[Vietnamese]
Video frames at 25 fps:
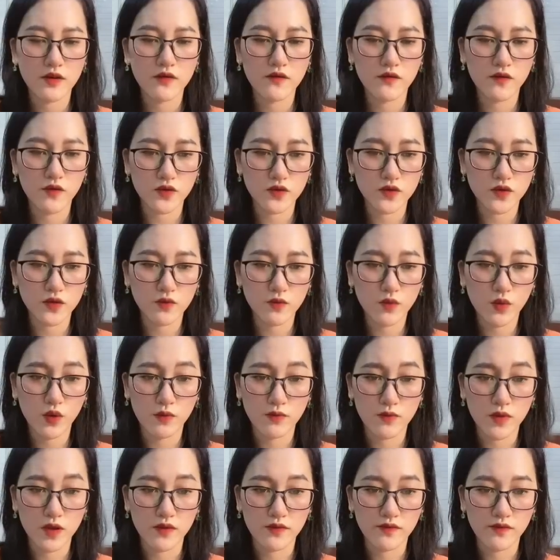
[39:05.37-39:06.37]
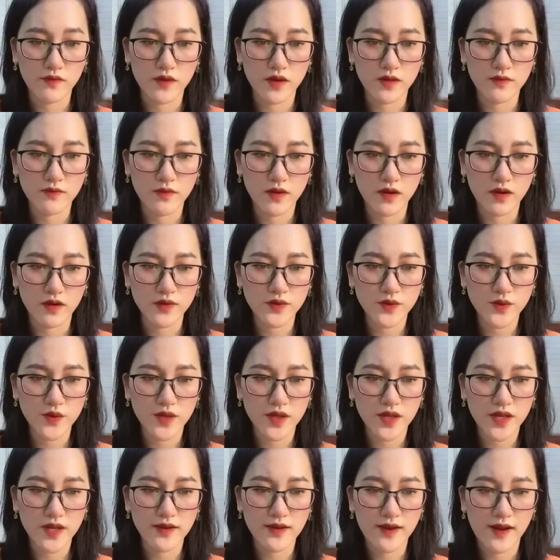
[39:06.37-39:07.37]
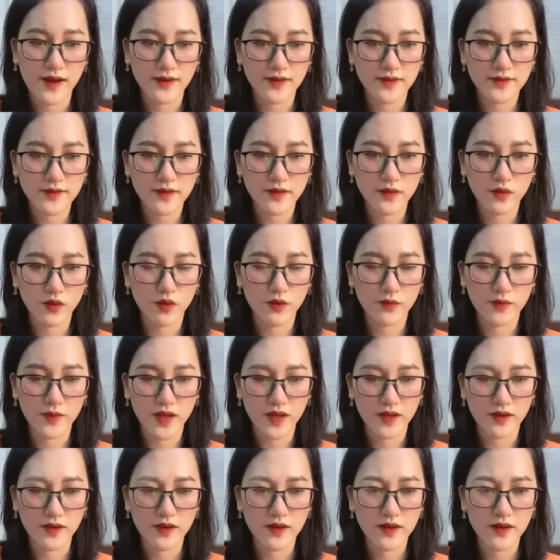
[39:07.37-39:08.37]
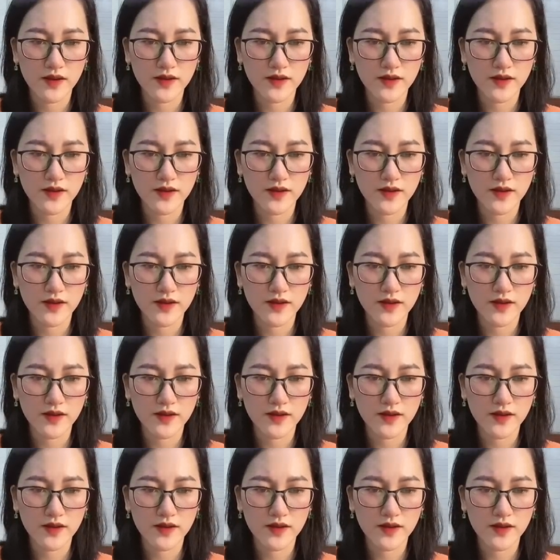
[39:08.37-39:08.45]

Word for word: Phù Dung buồn bực với mớ suy nghĩ đáng sợ của mình